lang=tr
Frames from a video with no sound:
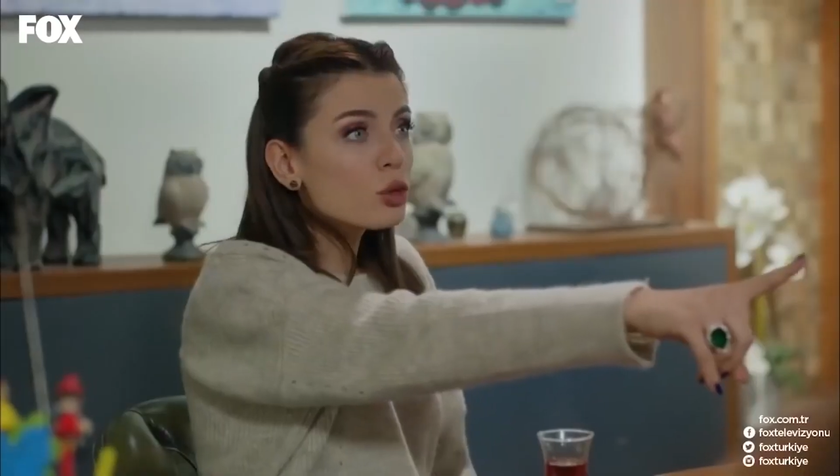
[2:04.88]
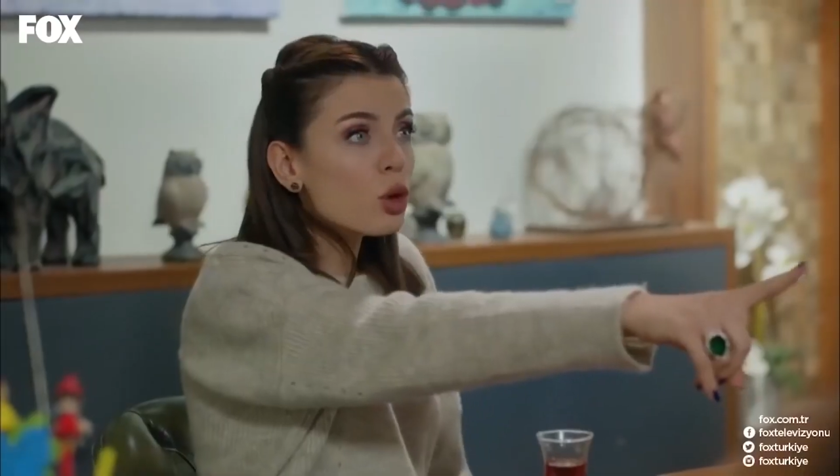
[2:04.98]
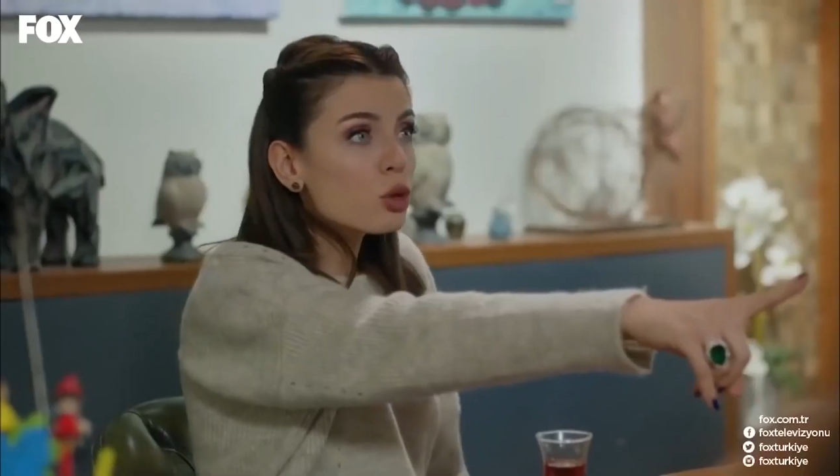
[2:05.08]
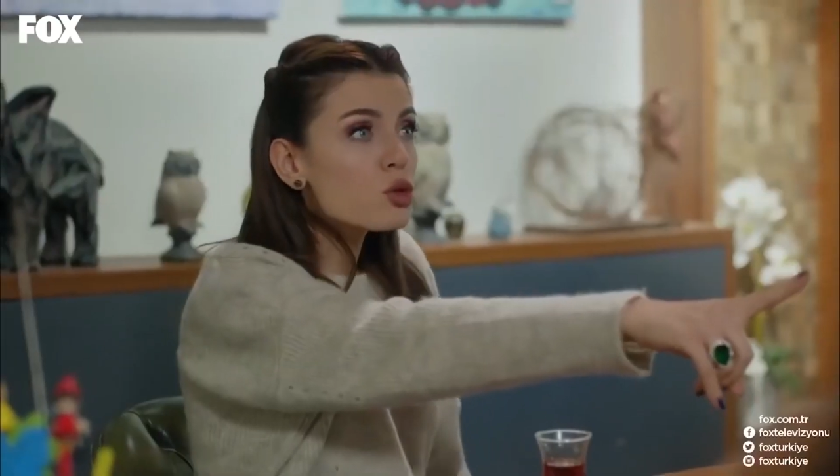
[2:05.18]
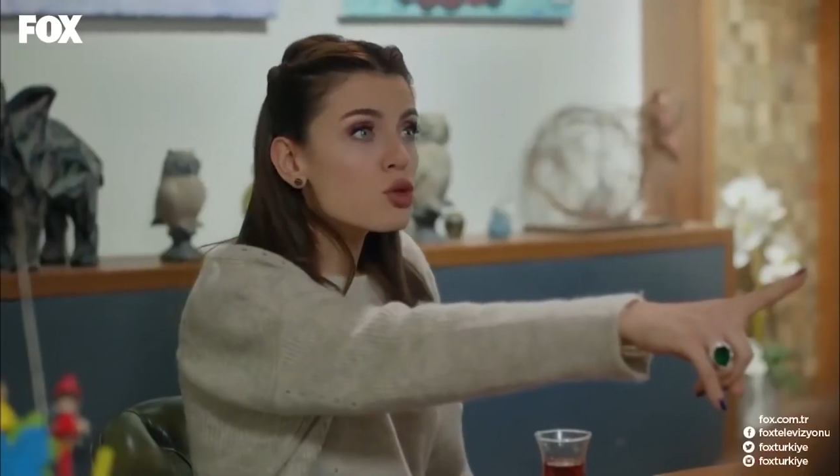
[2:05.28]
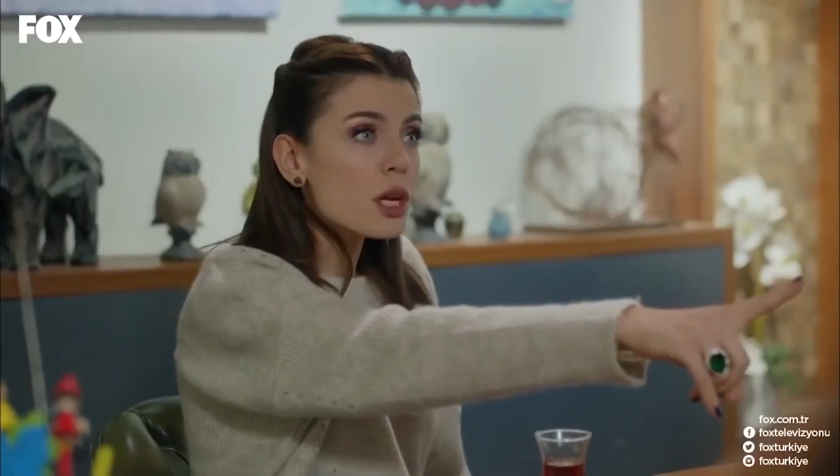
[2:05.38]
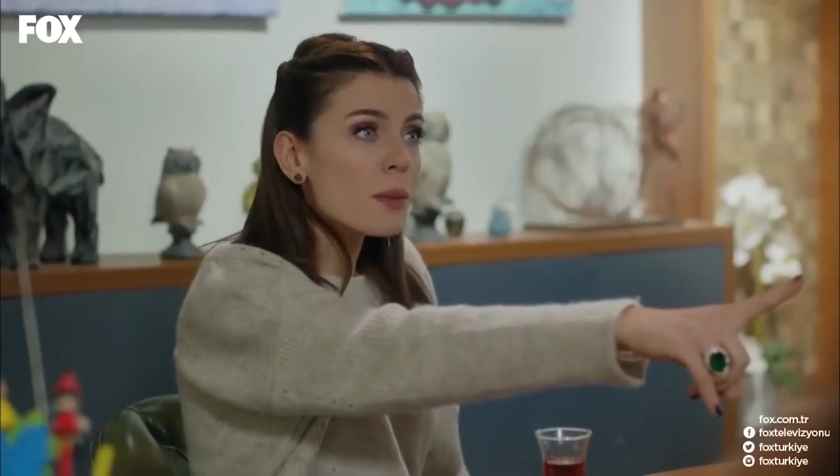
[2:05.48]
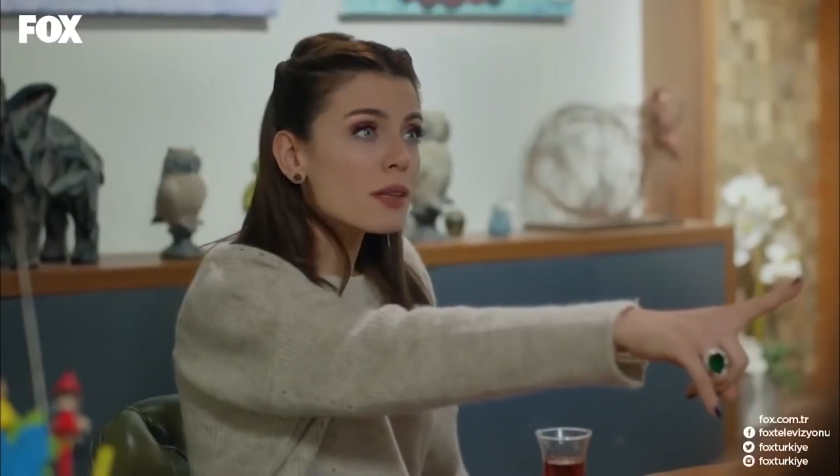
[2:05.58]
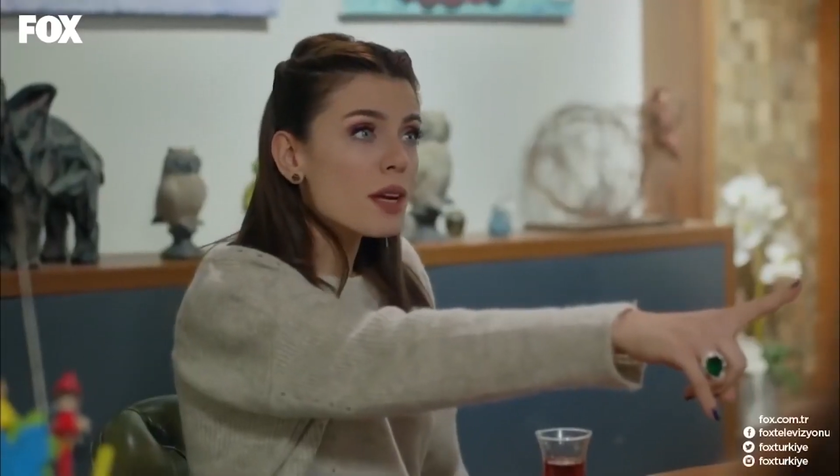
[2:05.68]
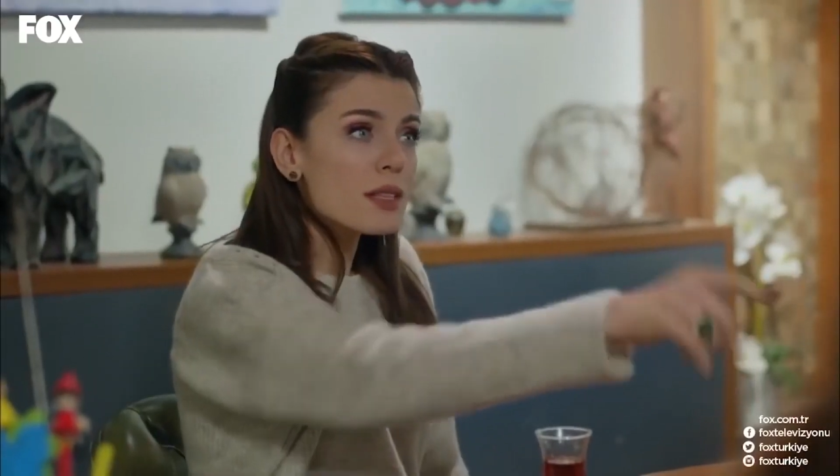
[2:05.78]
derdin olduğunu
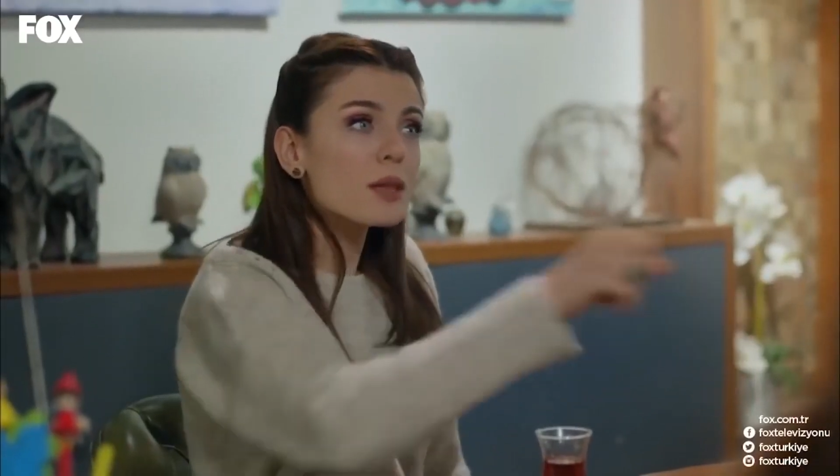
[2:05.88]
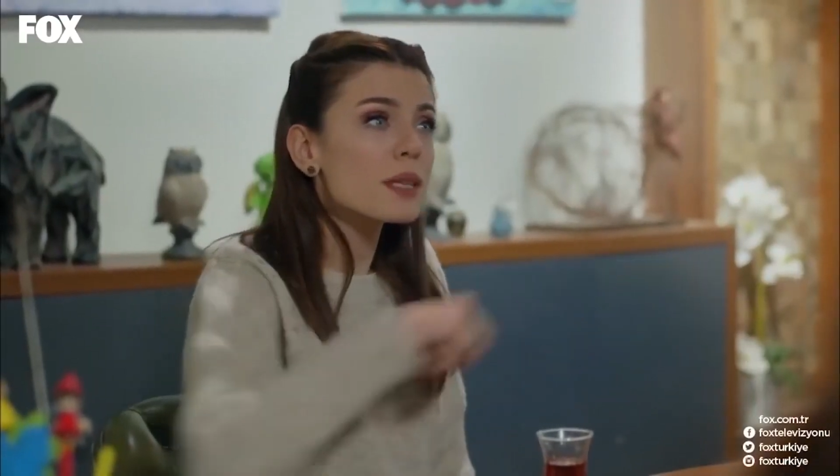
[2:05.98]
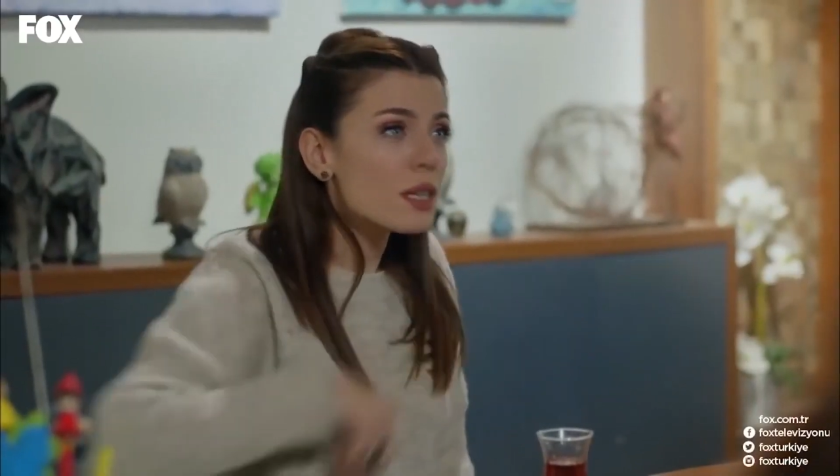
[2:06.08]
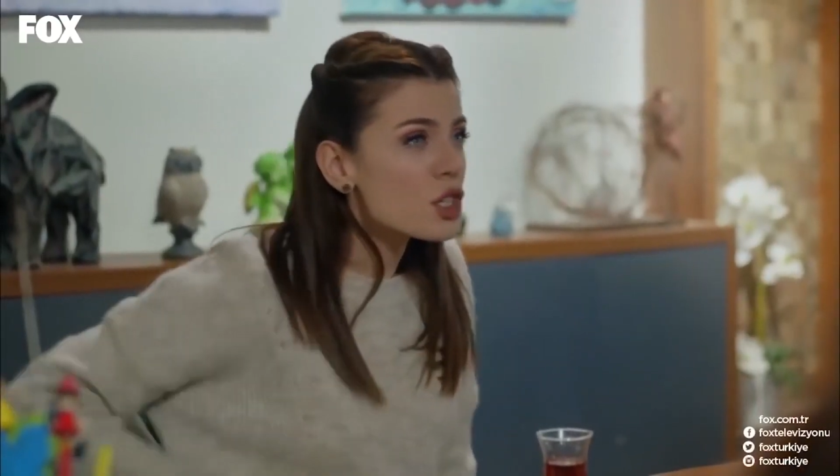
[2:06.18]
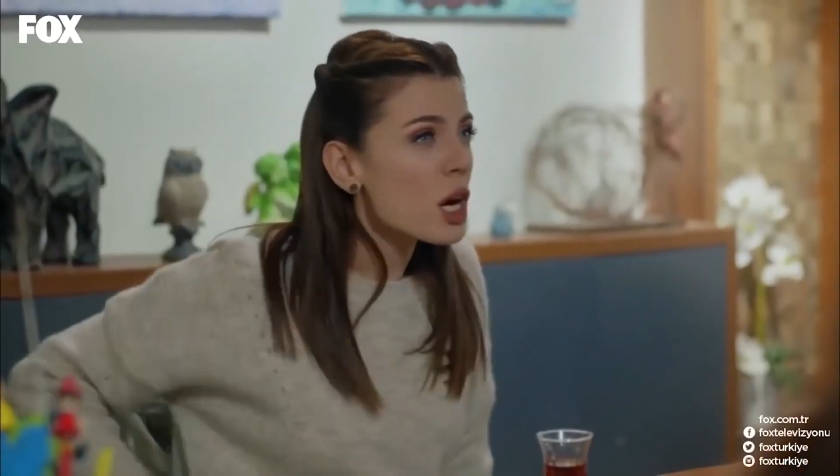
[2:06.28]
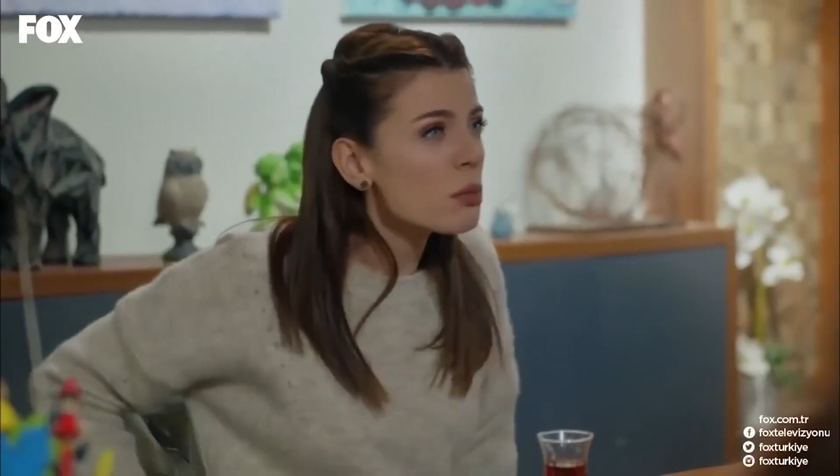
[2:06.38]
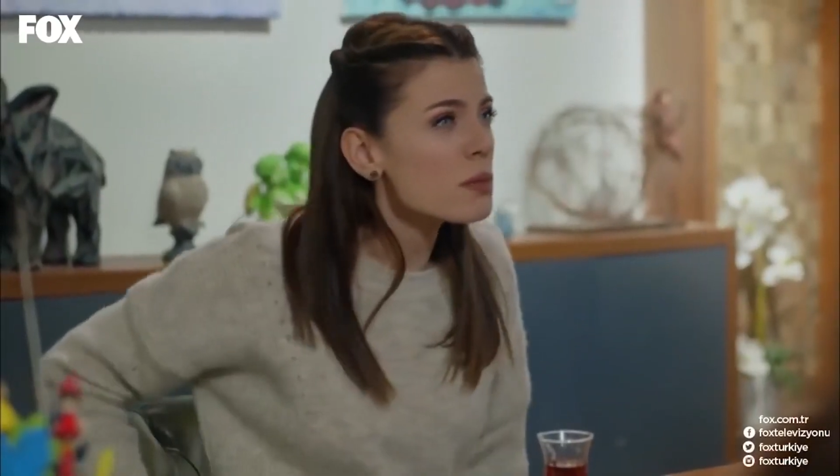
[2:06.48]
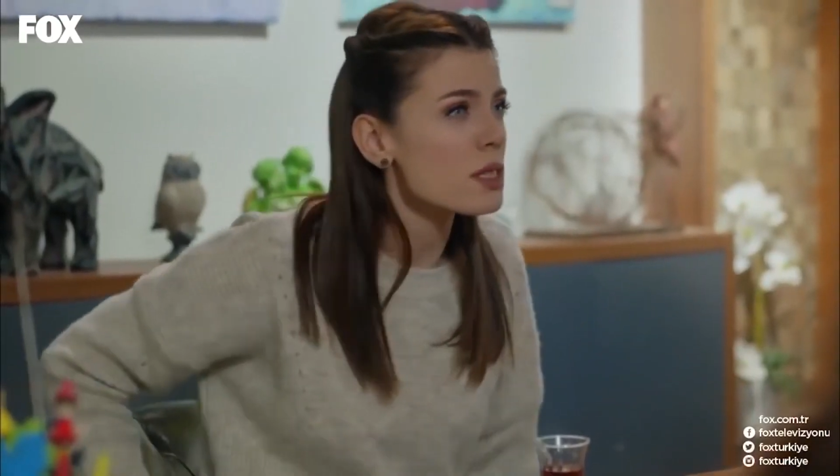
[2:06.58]
söylemeden seni bırakacağımı